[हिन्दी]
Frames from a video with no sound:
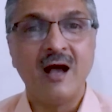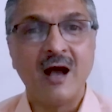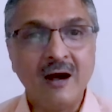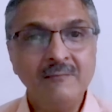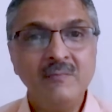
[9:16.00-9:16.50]

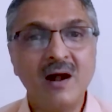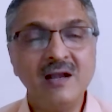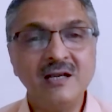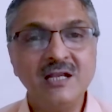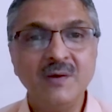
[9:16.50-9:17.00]
हम
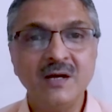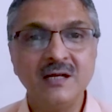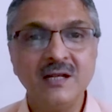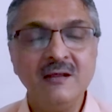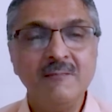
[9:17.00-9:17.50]

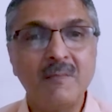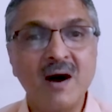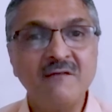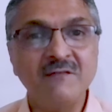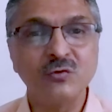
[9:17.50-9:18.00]
अल्टीमेटली माँ
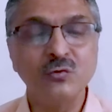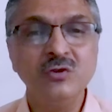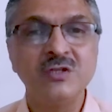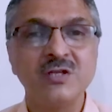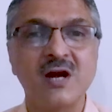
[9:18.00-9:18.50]

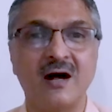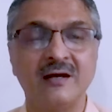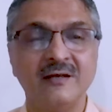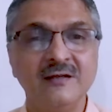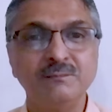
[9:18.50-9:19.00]
वसुंधरा
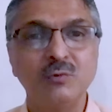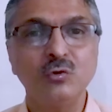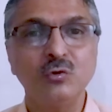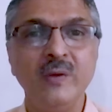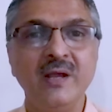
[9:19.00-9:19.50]
इस
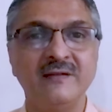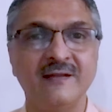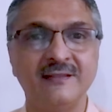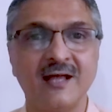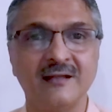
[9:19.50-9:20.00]
पृथ्वी के
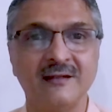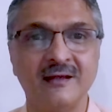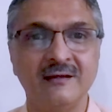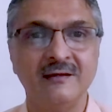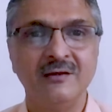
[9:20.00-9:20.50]
संतान है
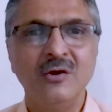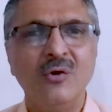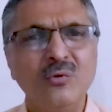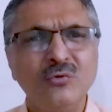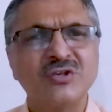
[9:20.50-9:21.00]

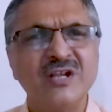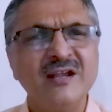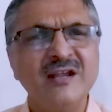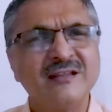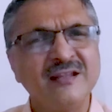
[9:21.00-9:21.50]
और उसके
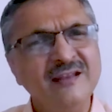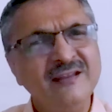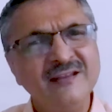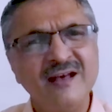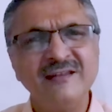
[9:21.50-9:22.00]
कितने
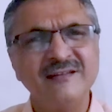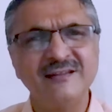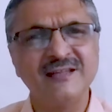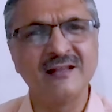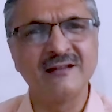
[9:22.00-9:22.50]
सारे
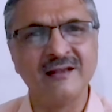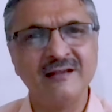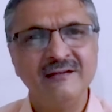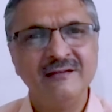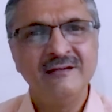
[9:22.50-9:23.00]
संतान हैं
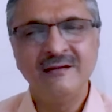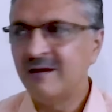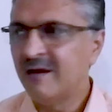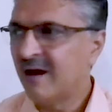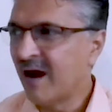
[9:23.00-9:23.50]

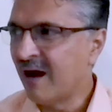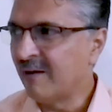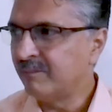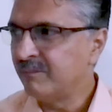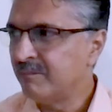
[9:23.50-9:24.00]

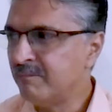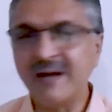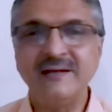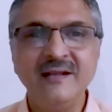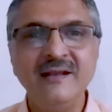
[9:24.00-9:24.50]
आप
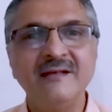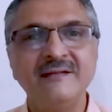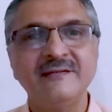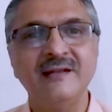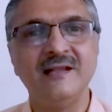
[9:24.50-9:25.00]
बैक्टीरिया
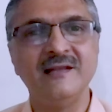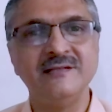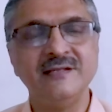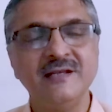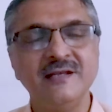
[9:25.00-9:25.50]
से ले
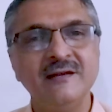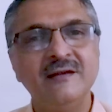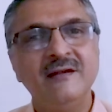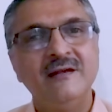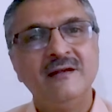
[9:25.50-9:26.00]
लीजिए
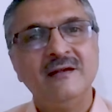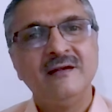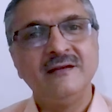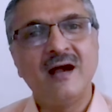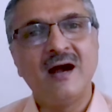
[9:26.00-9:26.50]

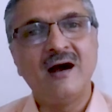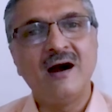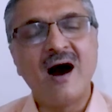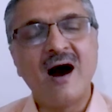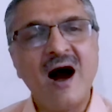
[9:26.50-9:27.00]
या
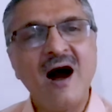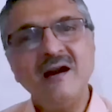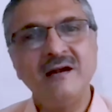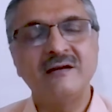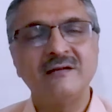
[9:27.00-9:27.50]

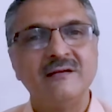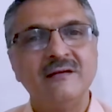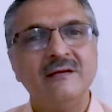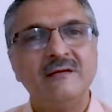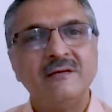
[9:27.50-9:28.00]
आंट
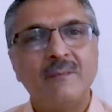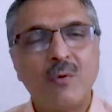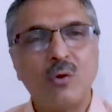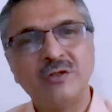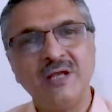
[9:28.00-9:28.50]

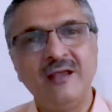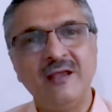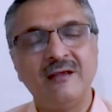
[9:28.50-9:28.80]
पौधे